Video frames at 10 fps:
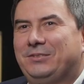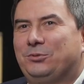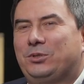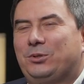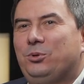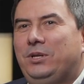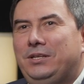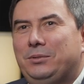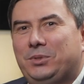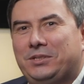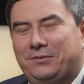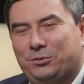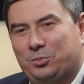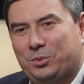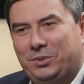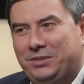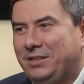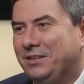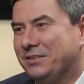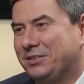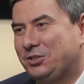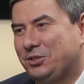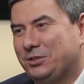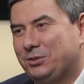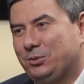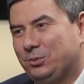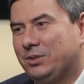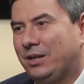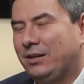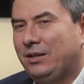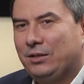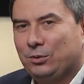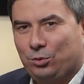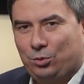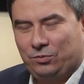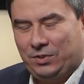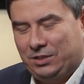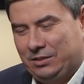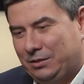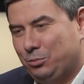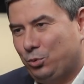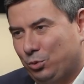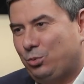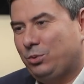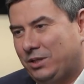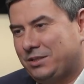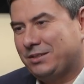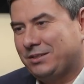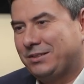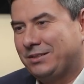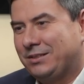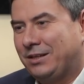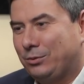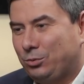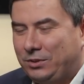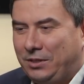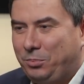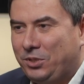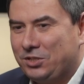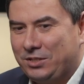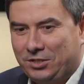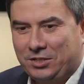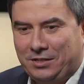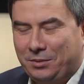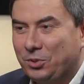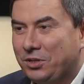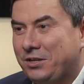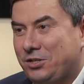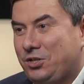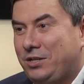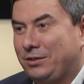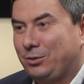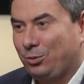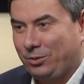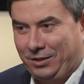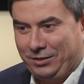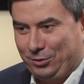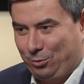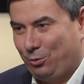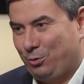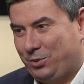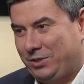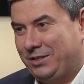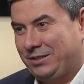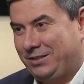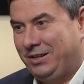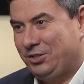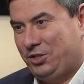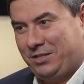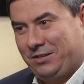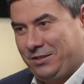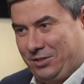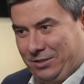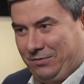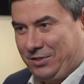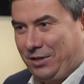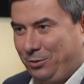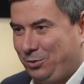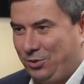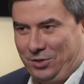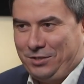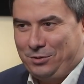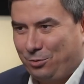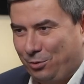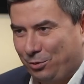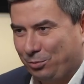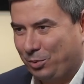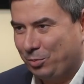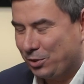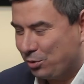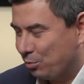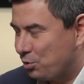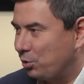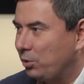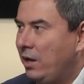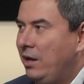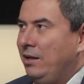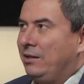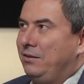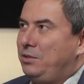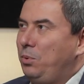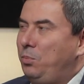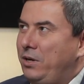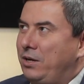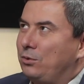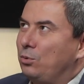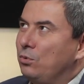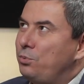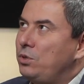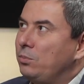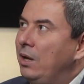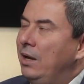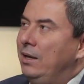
Вот курение мы давно победили, к счастью, да. То, что водители могут ругаться, да, но это опять же те же самые горожане, только они за рулем сидят. Часть горожан в салоне, часть за рулем, по большому счету. Давайте по порядку. В общем,